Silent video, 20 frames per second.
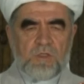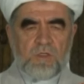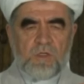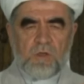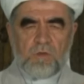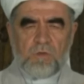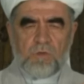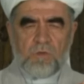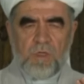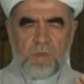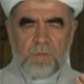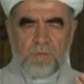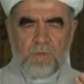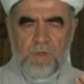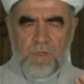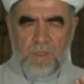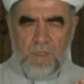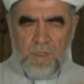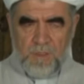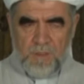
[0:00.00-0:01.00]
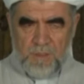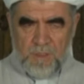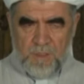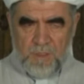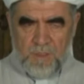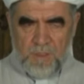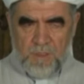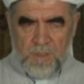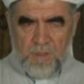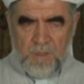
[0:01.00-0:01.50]
Давайте поразмыслим.
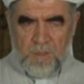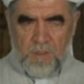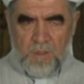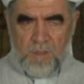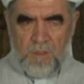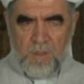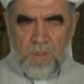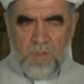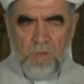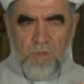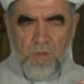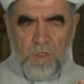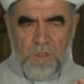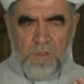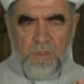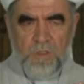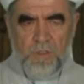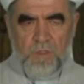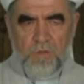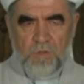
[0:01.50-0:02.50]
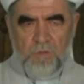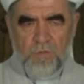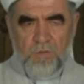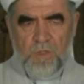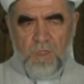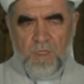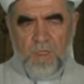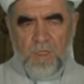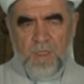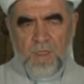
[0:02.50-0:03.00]
Во всем ли
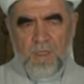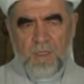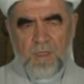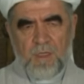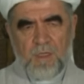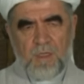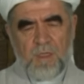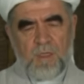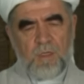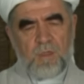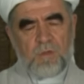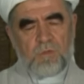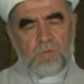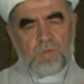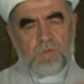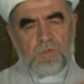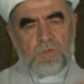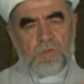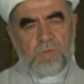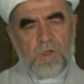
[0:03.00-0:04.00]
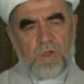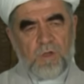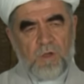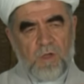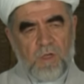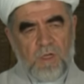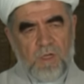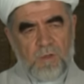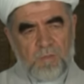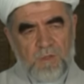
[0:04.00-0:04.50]
мусульманском мире
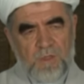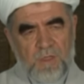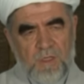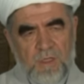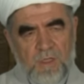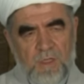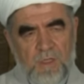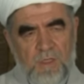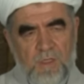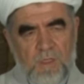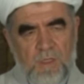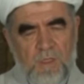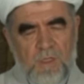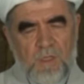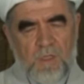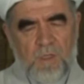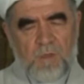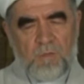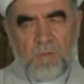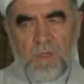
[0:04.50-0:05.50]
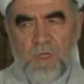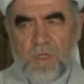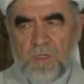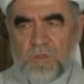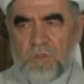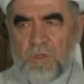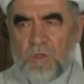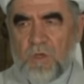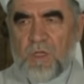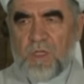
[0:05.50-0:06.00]
царит такой же мир и
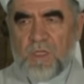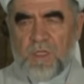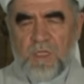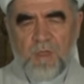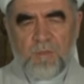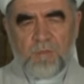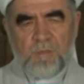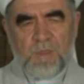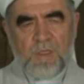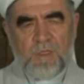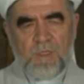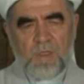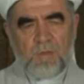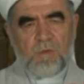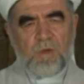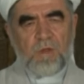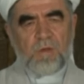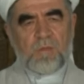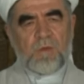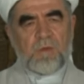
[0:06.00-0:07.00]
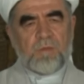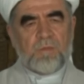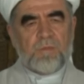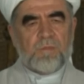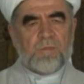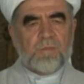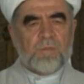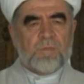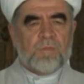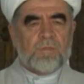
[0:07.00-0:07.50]
покой, как у нас?
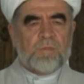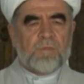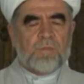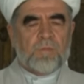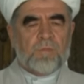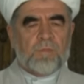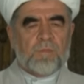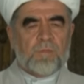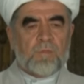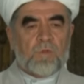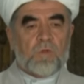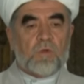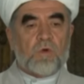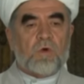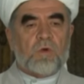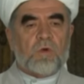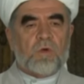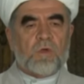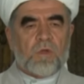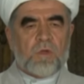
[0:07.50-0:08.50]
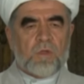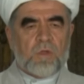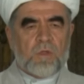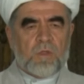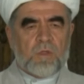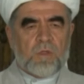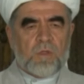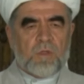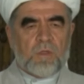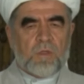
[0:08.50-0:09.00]
Нет,
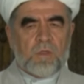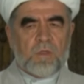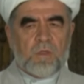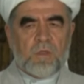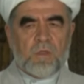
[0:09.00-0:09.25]
конечно.